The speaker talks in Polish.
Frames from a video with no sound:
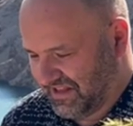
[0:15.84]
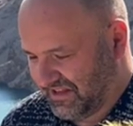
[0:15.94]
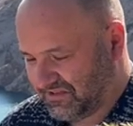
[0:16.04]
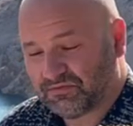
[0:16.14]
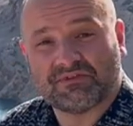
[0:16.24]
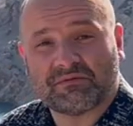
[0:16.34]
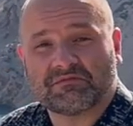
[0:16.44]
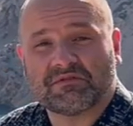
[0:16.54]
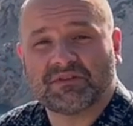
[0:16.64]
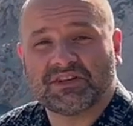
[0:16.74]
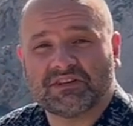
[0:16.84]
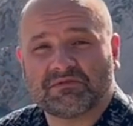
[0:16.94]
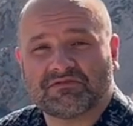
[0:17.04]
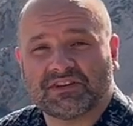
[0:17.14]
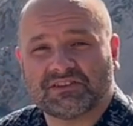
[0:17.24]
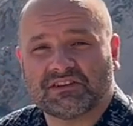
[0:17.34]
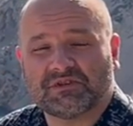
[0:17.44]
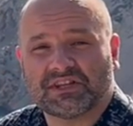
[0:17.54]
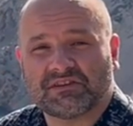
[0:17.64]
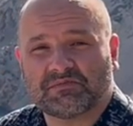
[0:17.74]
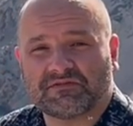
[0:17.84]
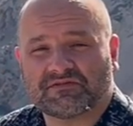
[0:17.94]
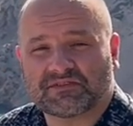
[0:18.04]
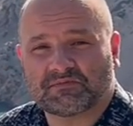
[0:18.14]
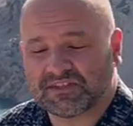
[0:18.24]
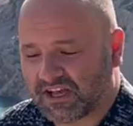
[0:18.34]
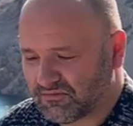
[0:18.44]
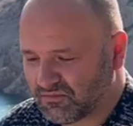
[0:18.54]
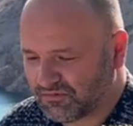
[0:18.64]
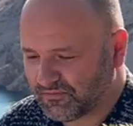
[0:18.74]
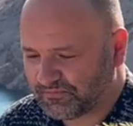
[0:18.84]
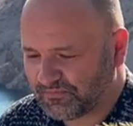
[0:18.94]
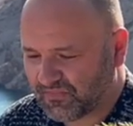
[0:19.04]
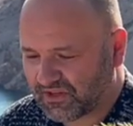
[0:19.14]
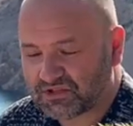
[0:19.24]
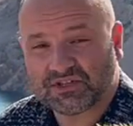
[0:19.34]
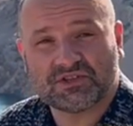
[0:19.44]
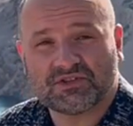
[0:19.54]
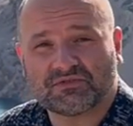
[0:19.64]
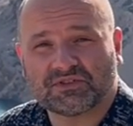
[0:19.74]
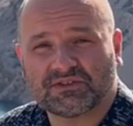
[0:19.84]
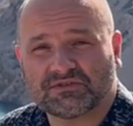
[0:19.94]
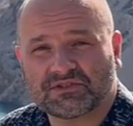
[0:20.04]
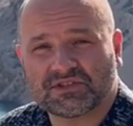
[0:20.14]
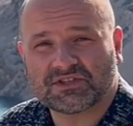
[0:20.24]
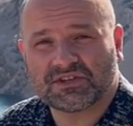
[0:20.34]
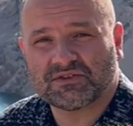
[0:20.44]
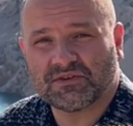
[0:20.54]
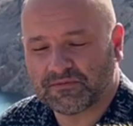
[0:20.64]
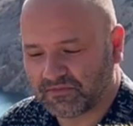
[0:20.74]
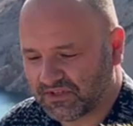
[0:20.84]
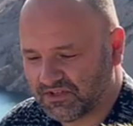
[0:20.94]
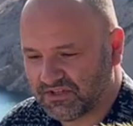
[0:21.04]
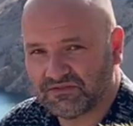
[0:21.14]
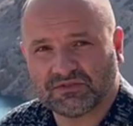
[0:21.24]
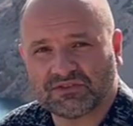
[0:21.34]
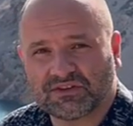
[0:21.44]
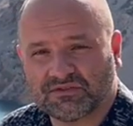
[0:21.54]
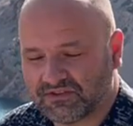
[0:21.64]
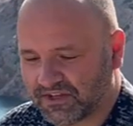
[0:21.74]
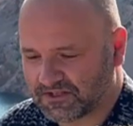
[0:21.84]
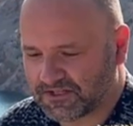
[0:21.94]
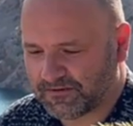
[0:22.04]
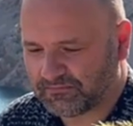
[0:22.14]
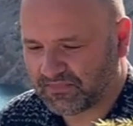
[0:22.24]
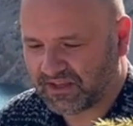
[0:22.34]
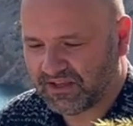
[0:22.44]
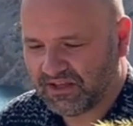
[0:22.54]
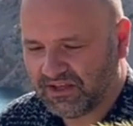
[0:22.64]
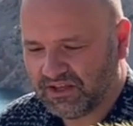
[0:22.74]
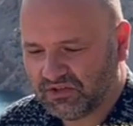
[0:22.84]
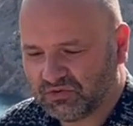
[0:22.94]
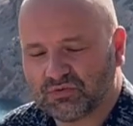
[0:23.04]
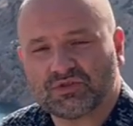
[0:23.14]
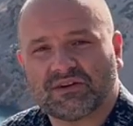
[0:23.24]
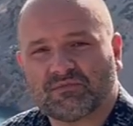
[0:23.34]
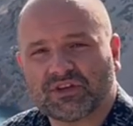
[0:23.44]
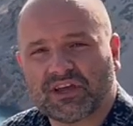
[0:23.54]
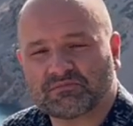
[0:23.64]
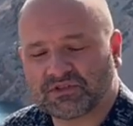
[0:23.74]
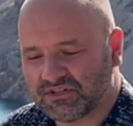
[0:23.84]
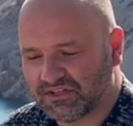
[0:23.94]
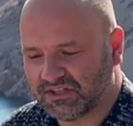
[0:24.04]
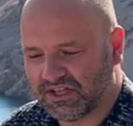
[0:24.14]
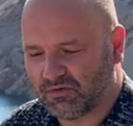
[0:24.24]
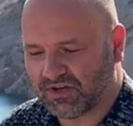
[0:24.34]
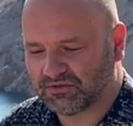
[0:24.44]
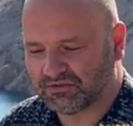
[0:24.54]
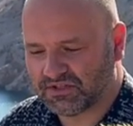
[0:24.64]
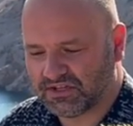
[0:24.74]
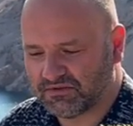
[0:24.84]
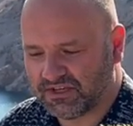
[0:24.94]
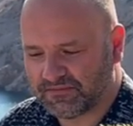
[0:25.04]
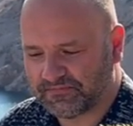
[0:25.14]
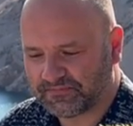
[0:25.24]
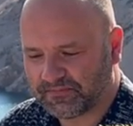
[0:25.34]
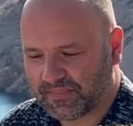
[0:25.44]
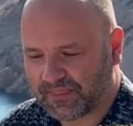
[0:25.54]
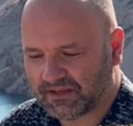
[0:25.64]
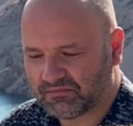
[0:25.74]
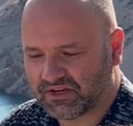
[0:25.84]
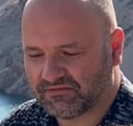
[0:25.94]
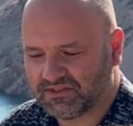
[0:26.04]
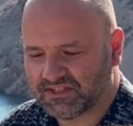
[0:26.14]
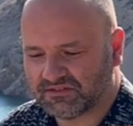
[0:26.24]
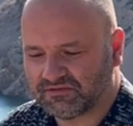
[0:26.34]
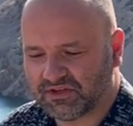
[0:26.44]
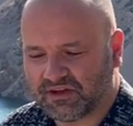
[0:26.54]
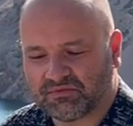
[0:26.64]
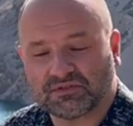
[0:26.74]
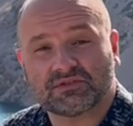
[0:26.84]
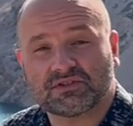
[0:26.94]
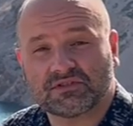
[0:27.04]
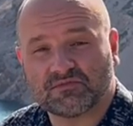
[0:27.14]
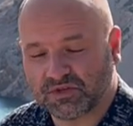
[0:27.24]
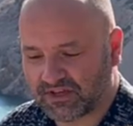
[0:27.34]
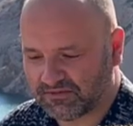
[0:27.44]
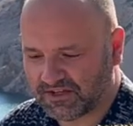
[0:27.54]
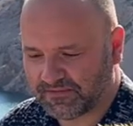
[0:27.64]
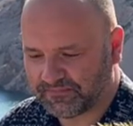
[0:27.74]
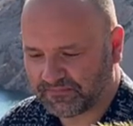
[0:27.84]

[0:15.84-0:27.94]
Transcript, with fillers: słowami biblijnymi wyjętymi najpierw z Psalmu 63 i 9 wiersza. Dusza moja przylgnęła do Ciebie, prawica Twoja podtrzymuje mnie.